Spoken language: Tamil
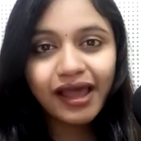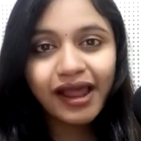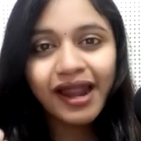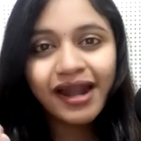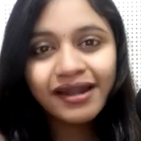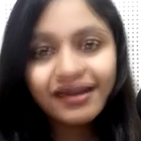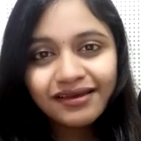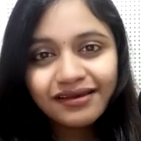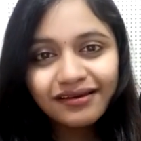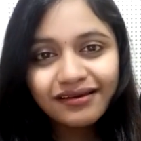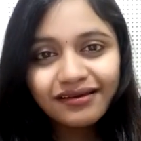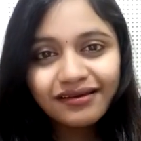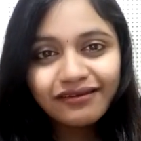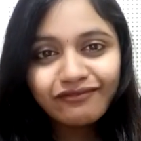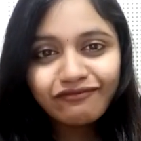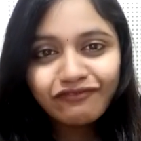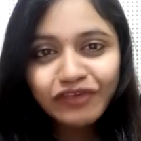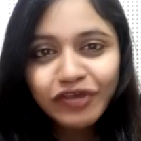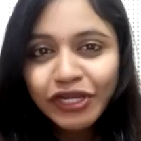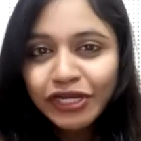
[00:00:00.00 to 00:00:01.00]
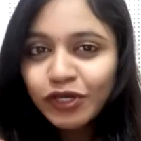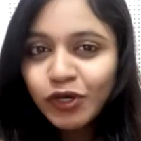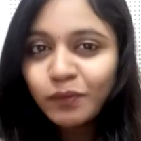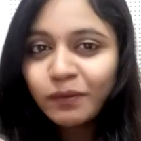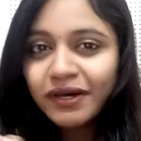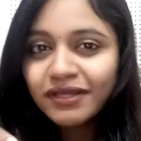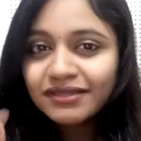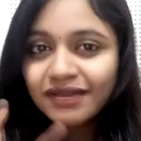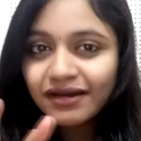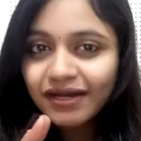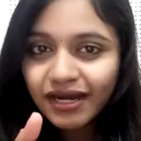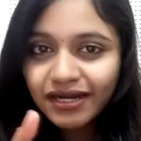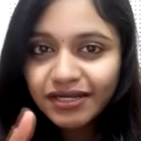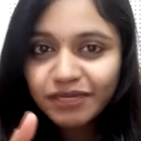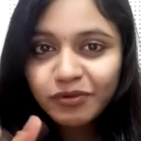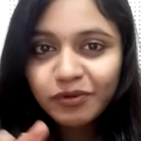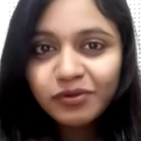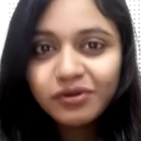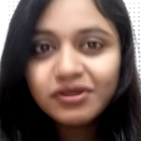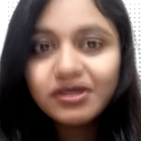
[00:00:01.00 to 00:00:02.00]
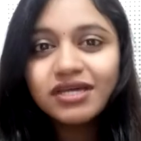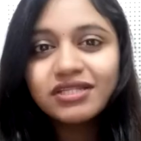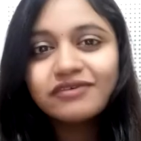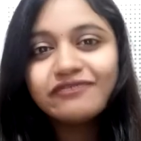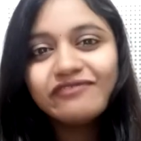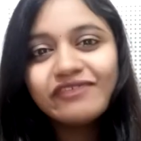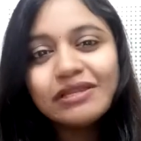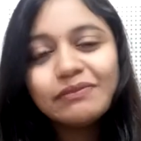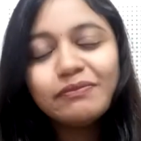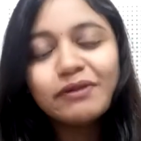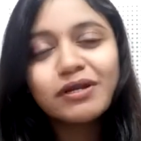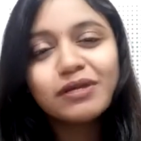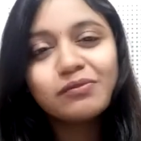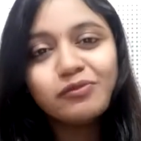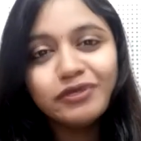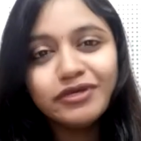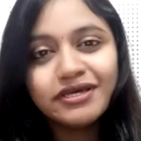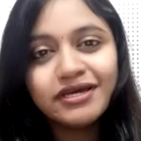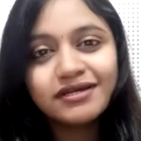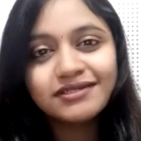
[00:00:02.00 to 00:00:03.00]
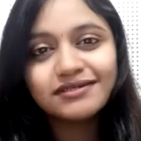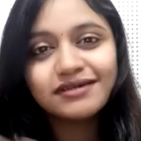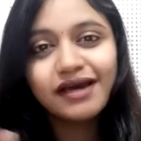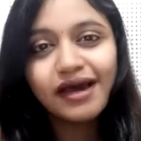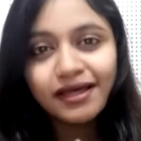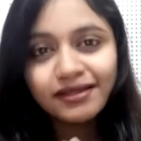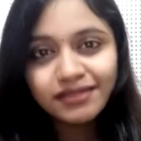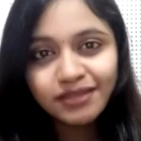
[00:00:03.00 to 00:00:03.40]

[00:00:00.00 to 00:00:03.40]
அட வீடியோ பார்த்தா கண்டிப்பாக உங்களுக்கு அதை ஃபீல் பண்ண முடியாது